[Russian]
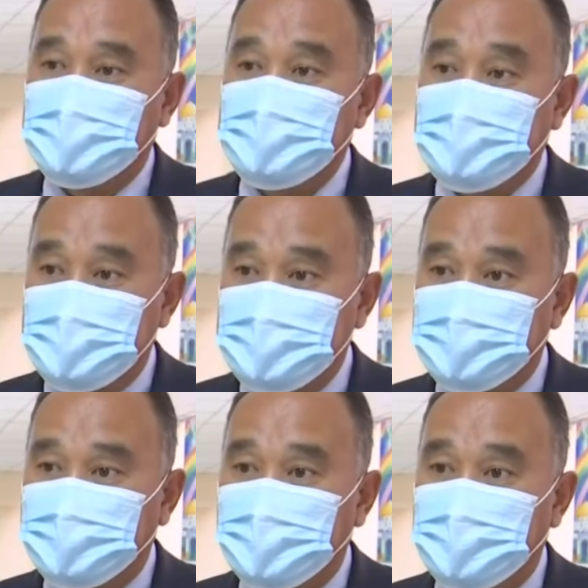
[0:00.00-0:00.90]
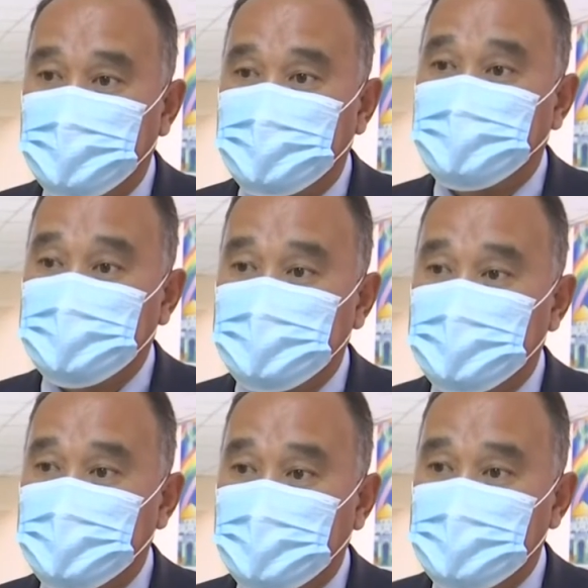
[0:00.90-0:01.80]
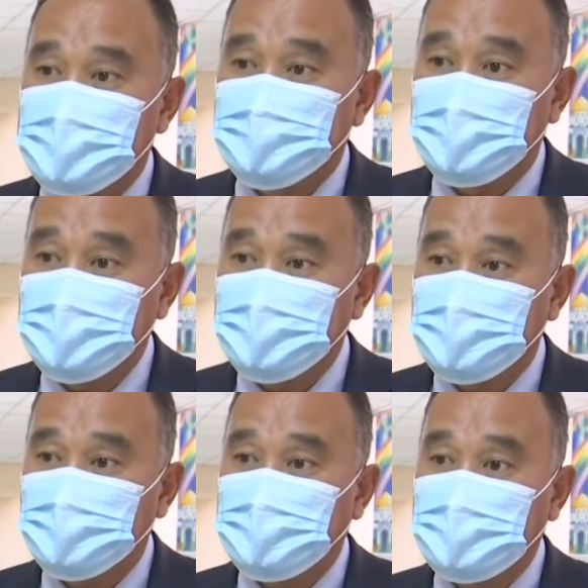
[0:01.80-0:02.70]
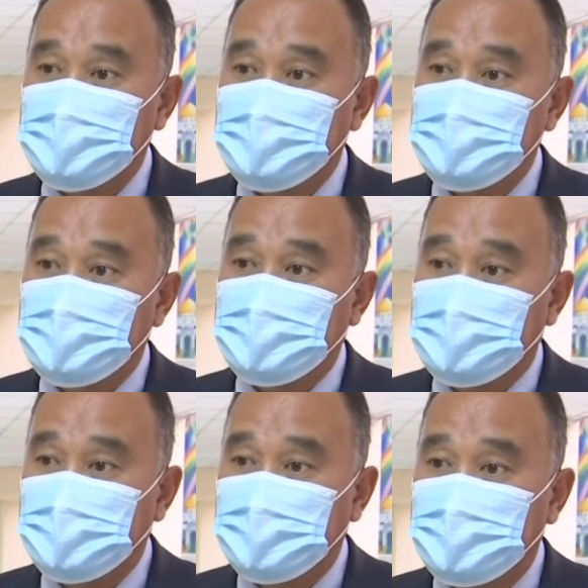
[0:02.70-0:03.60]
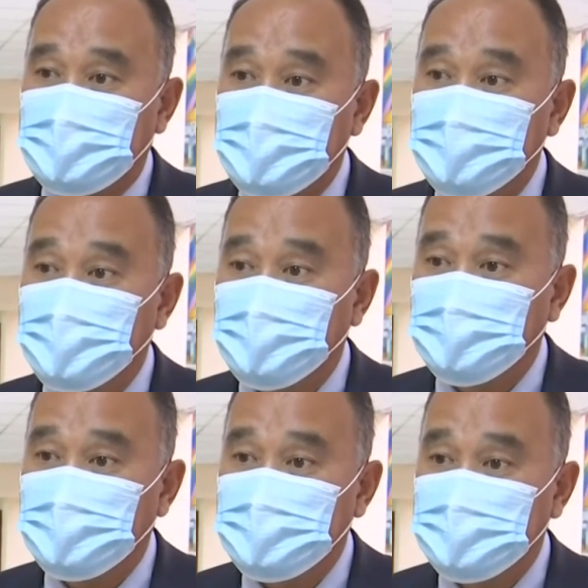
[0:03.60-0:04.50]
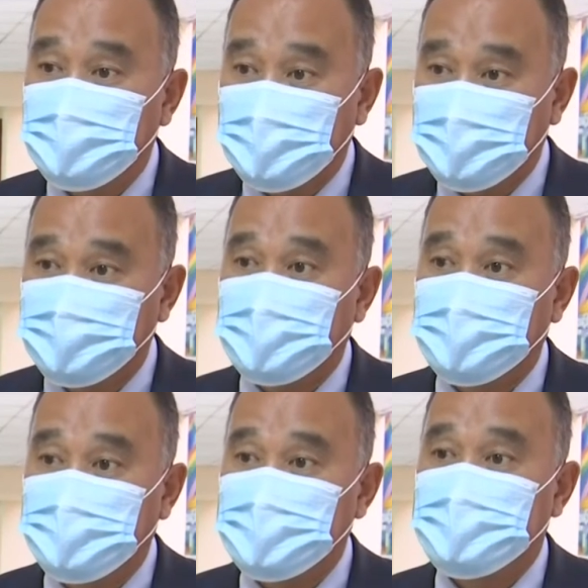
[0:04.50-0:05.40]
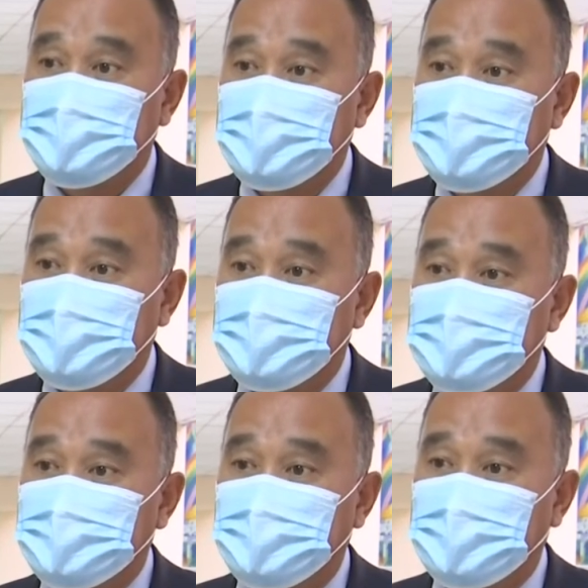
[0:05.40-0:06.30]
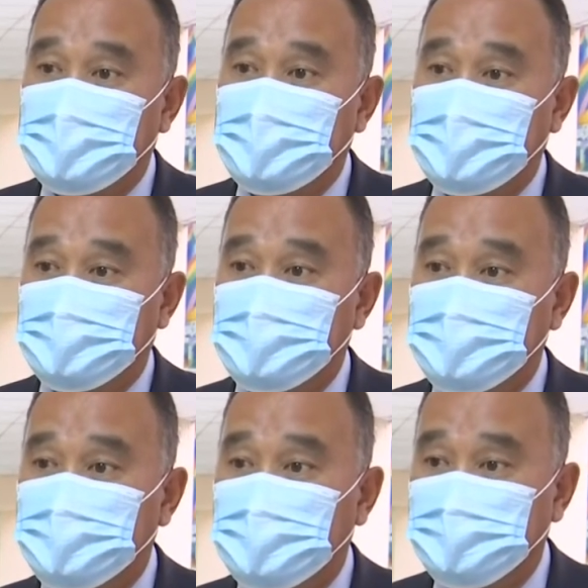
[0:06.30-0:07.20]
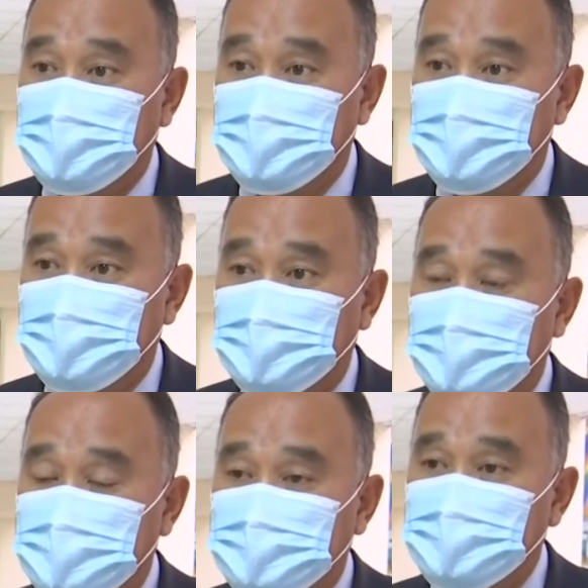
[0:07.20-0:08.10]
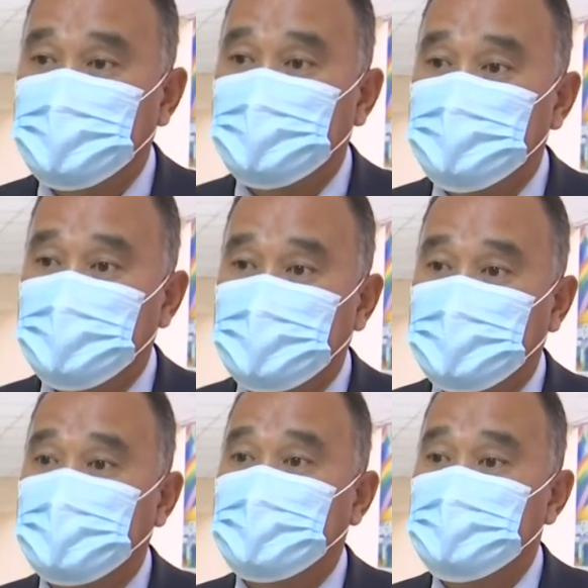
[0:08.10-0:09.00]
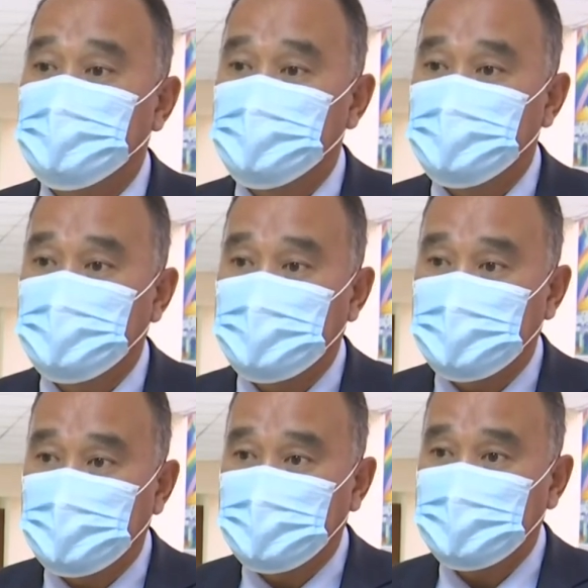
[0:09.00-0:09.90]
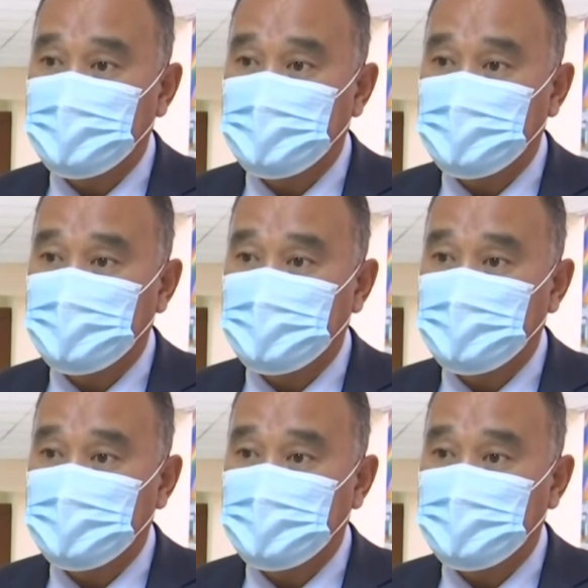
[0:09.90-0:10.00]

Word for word: содействии и поддержке Ассамблеи народа Казахстана, Кимова области, как председателя Ассамблеи областной Алматинской области, мы заключили долгосрочный контракт